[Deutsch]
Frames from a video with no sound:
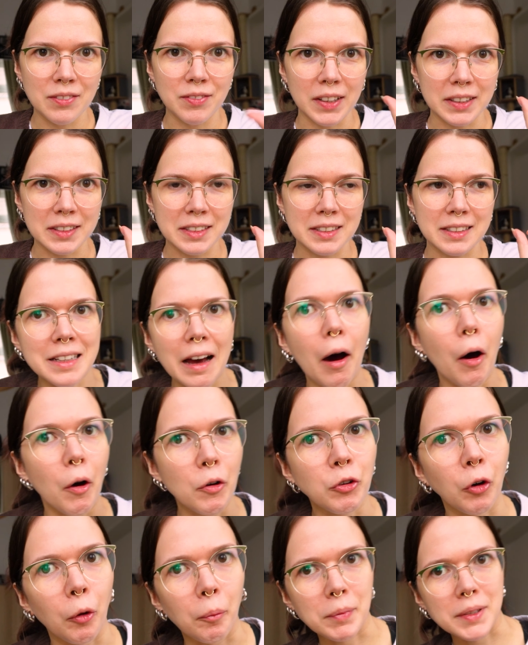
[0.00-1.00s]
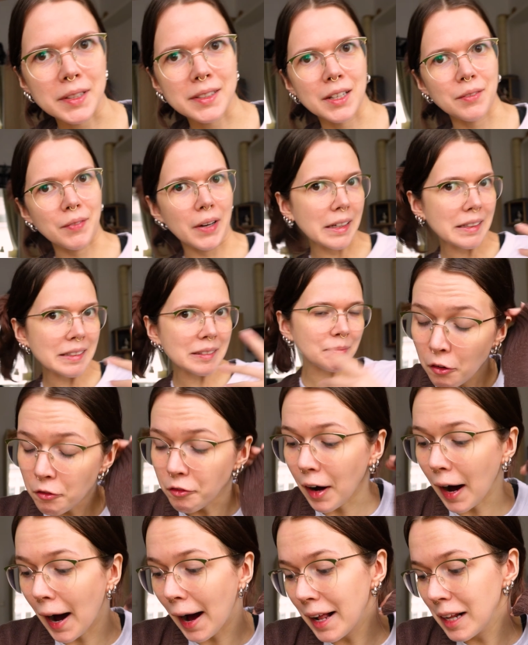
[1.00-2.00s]
was auch noch ein bisschen was.
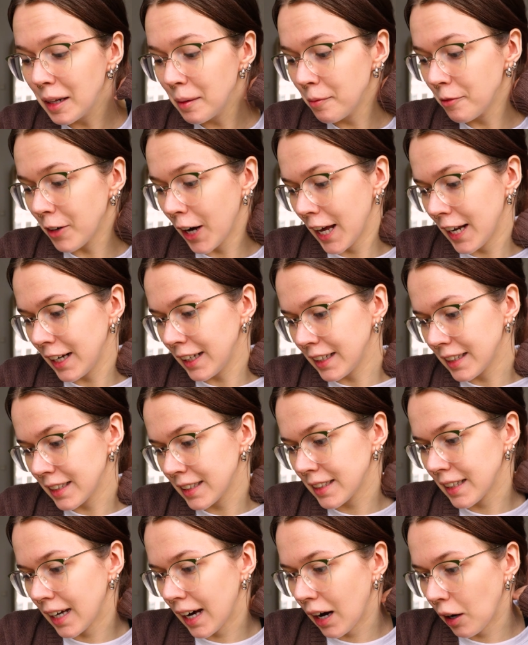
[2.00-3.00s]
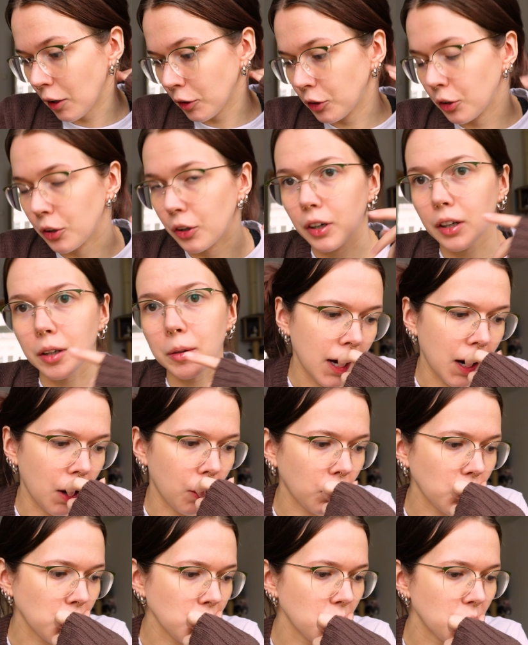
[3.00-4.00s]
Vor allem, weil ich ja auch noch
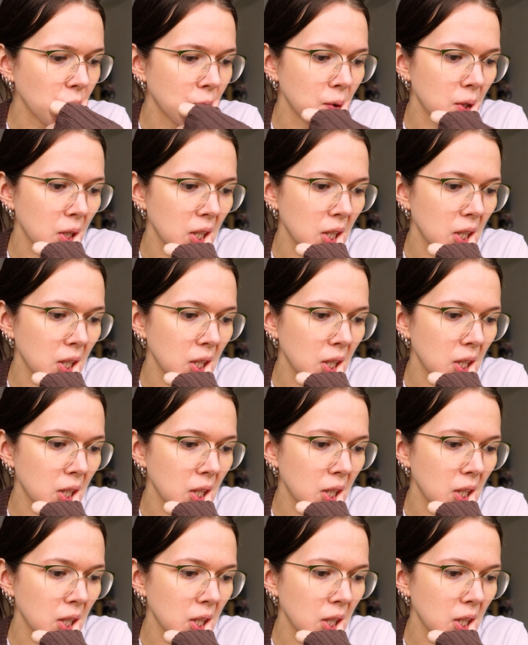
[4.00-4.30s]
auch so,